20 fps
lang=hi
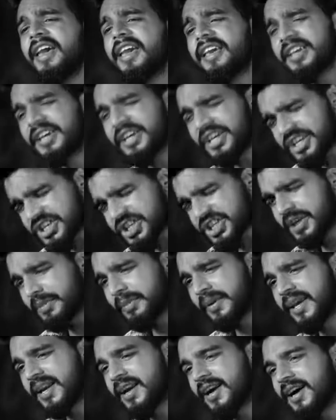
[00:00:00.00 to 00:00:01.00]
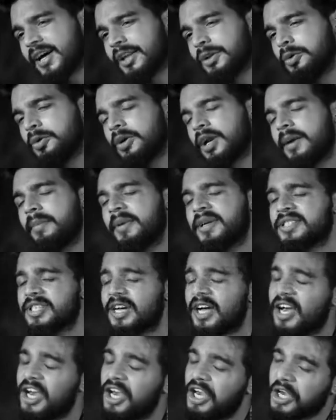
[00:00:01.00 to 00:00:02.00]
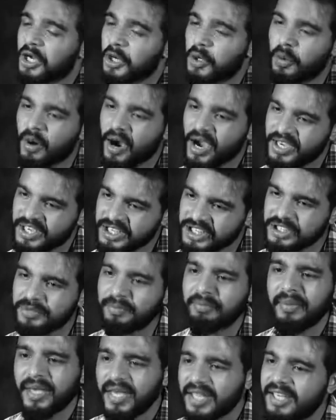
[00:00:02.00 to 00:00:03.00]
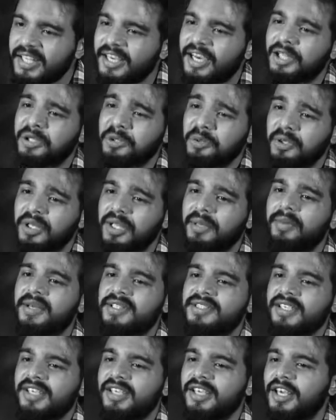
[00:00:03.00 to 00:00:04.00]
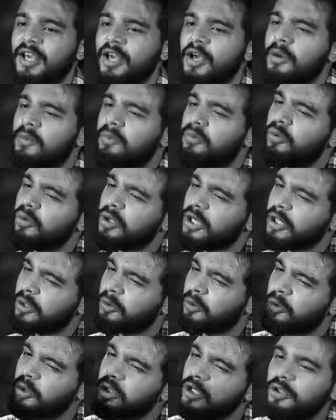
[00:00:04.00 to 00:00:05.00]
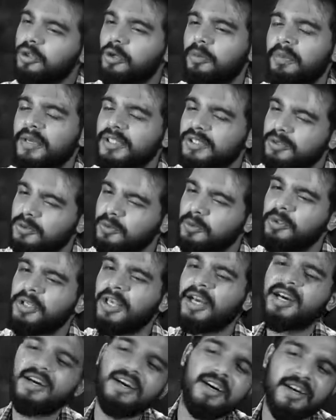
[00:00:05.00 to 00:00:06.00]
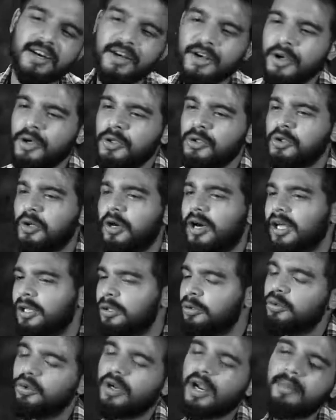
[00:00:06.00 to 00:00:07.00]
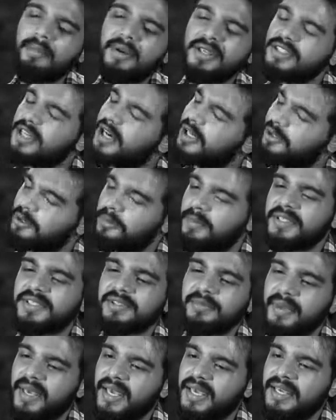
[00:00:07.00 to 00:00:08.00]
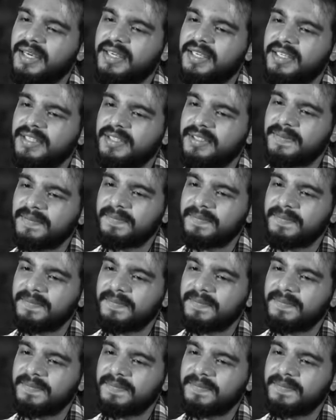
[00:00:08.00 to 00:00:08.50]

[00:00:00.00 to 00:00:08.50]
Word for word: एक इश्क मेरा अधूरा बचा ख्वाहिश मेरी अधूरी बची पूरी हुई तो बस तू यहां जो अधूरा बचा तो बस मैं यहां